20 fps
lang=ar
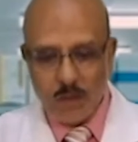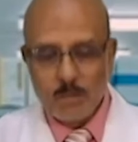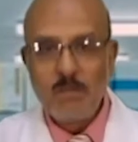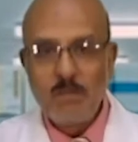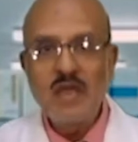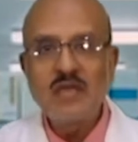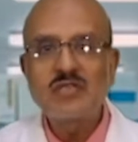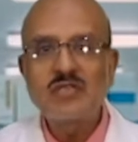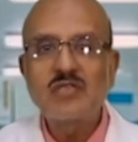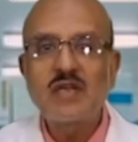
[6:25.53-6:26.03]

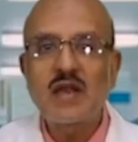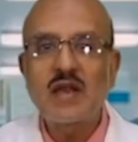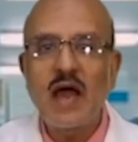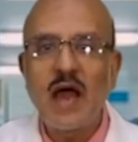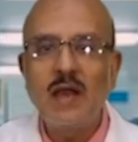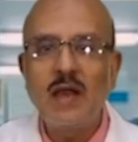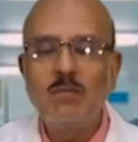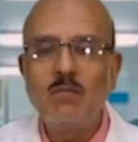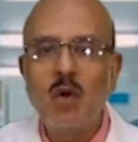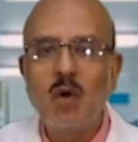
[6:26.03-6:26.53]
مستر
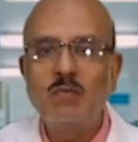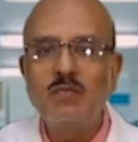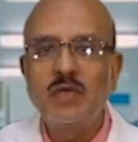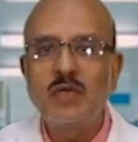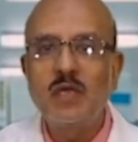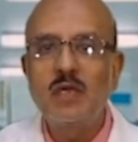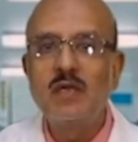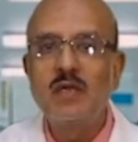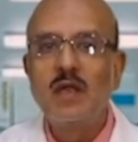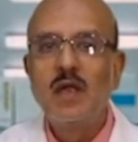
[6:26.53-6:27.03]
هل
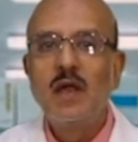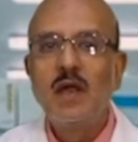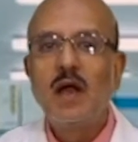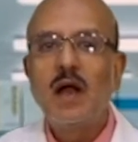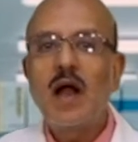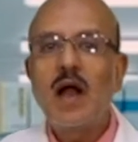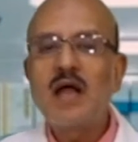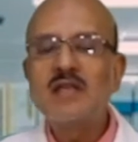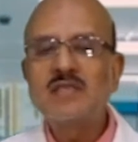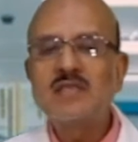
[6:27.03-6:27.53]
ممكن
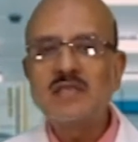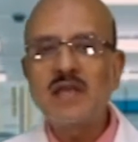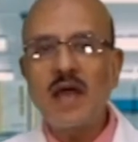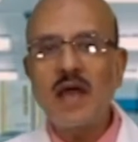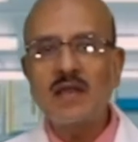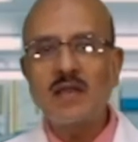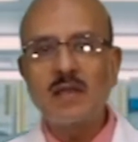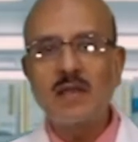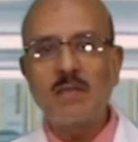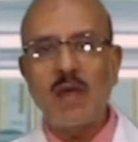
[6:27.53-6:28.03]

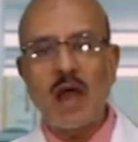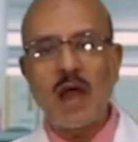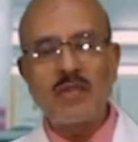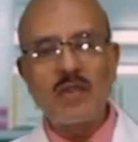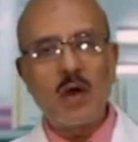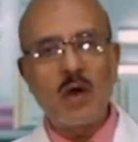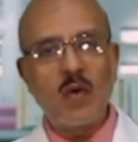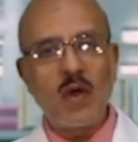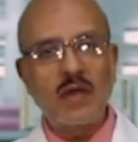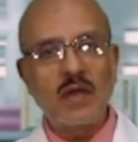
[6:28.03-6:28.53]
استخدم
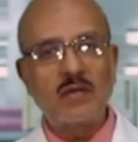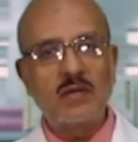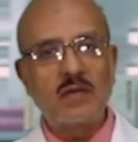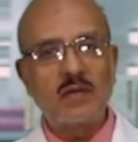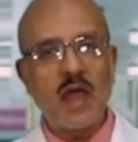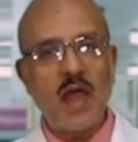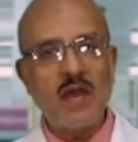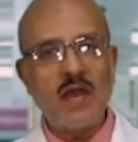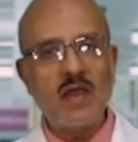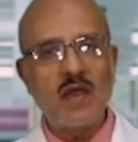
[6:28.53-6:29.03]
ادوات
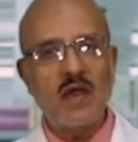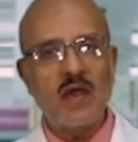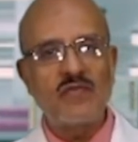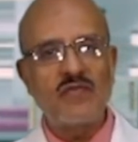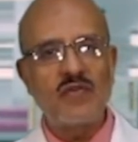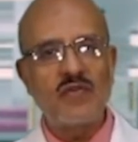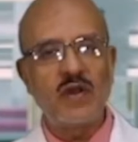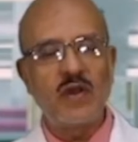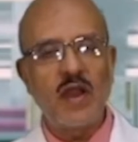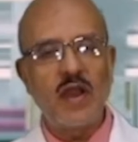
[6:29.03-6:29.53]
تانية
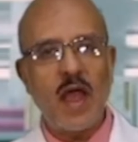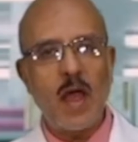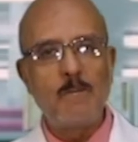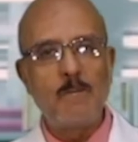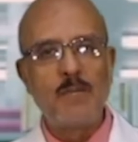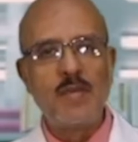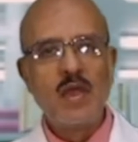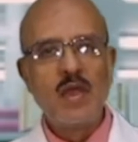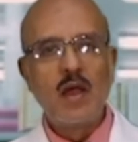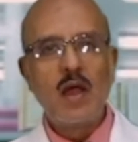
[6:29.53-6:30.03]
في
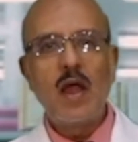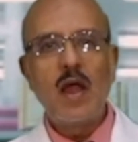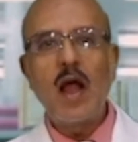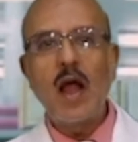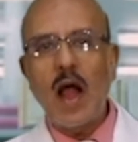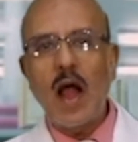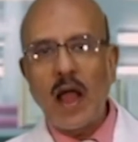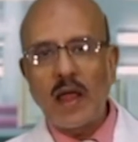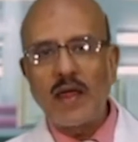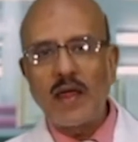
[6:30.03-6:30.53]
اللاب
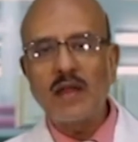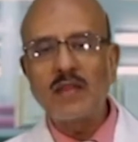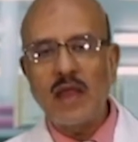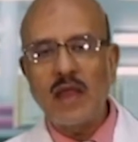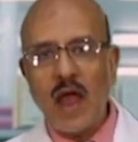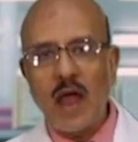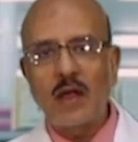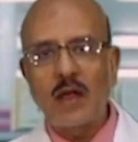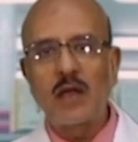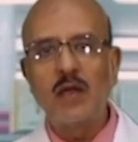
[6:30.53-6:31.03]
حاجات
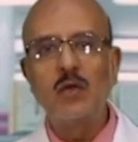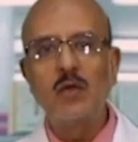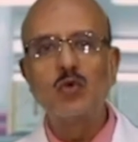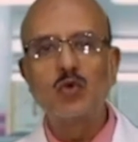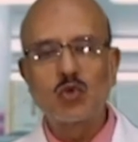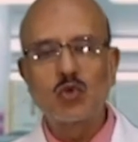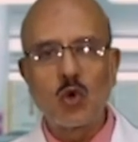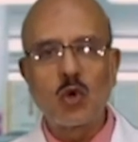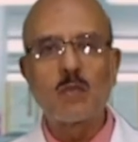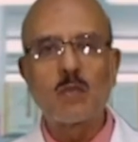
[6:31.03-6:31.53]
اكل
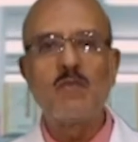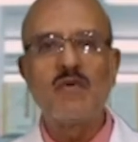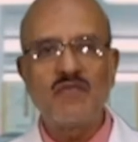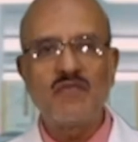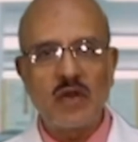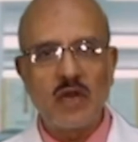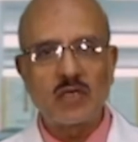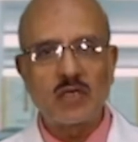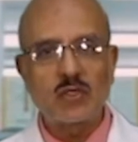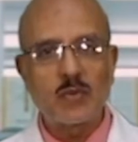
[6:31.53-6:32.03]
وشرب في
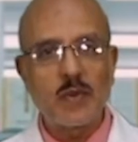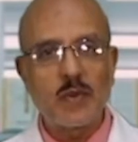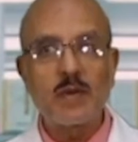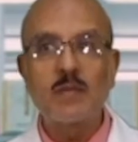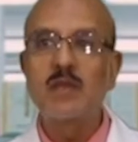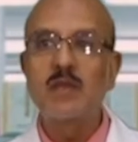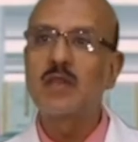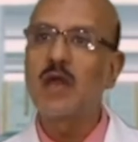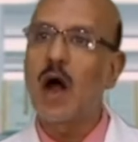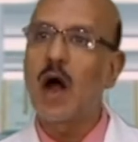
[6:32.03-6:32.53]

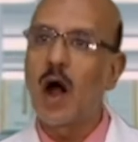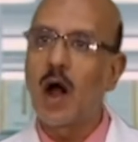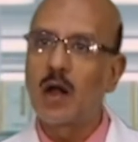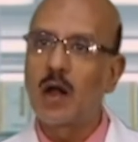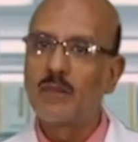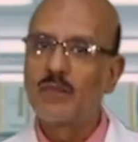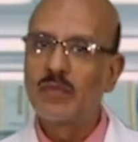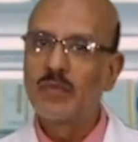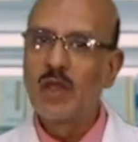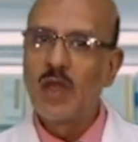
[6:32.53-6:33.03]
الاكسبيرمنت
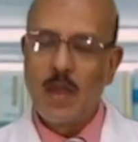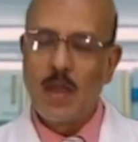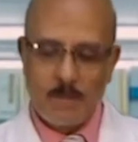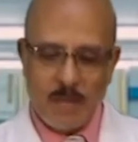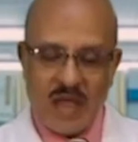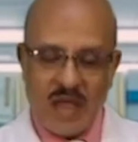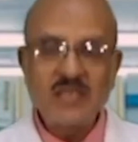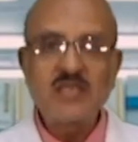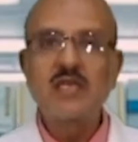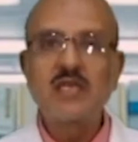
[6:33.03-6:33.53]
اه
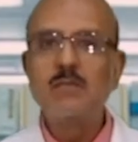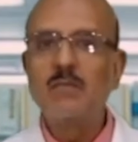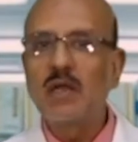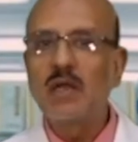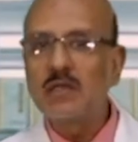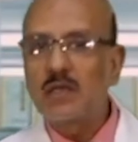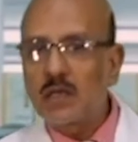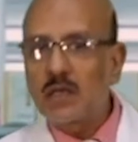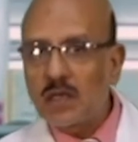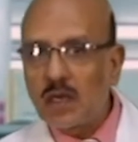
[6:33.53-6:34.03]
بس ما
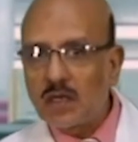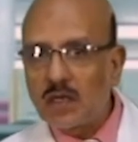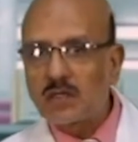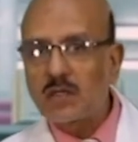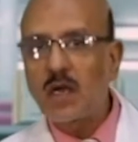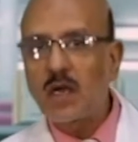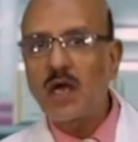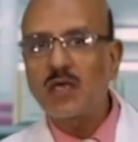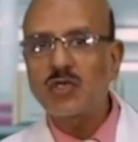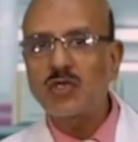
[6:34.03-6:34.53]

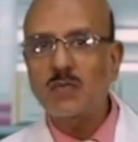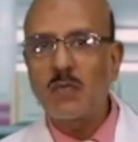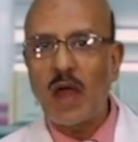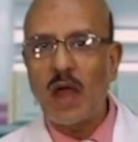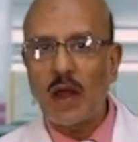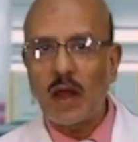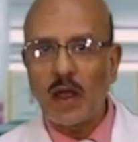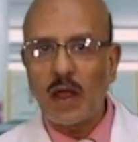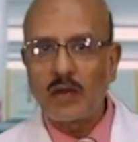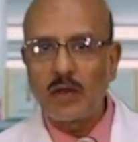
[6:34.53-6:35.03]
تخلطهاش
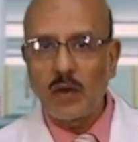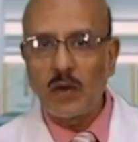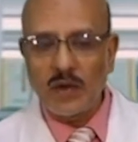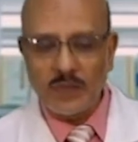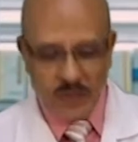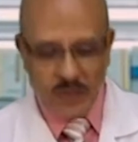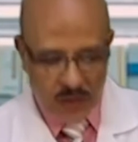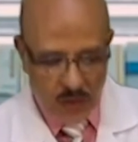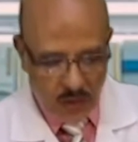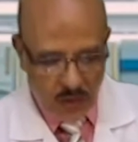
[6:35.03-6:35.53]
مع
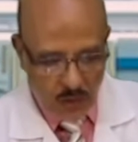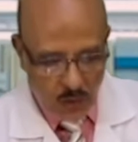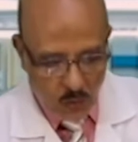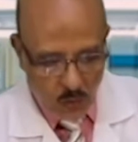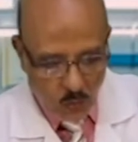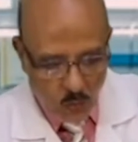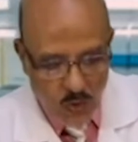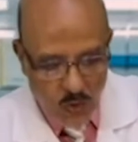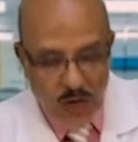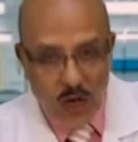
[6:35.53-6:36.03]
الادوات
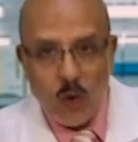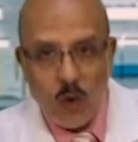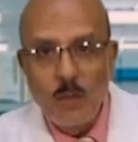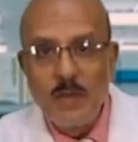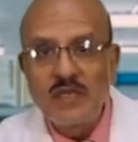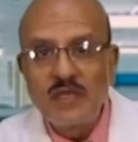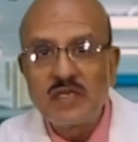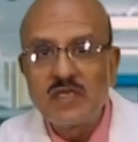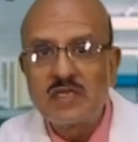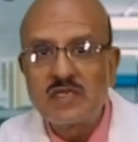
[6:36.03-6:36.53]
ولو
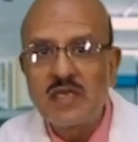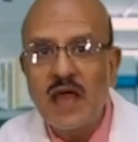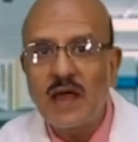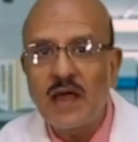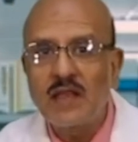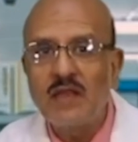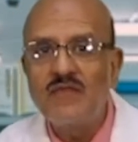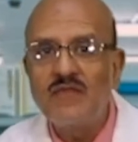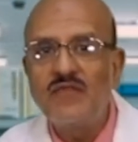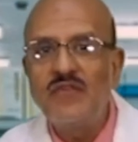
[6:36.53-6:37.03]

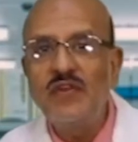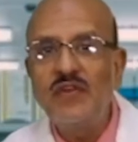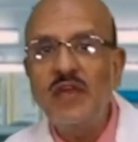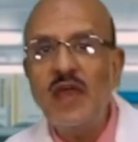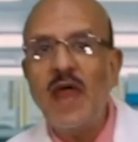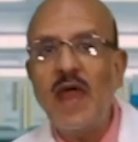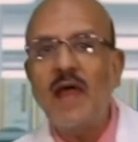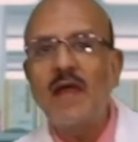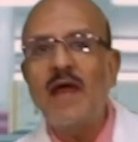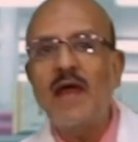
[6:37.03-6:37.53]
بتستخدم في
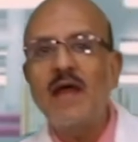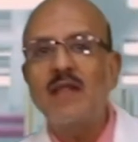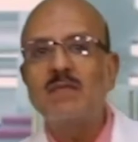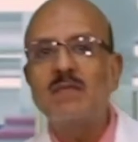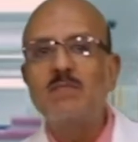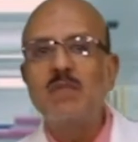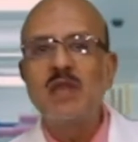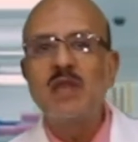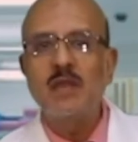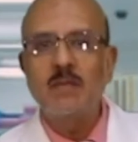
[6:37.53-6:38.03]

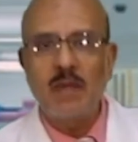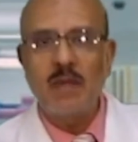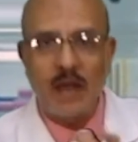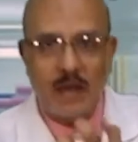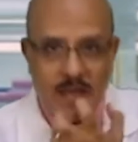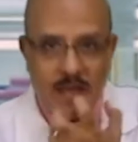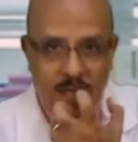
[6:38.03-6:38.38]
حاجات بتبقى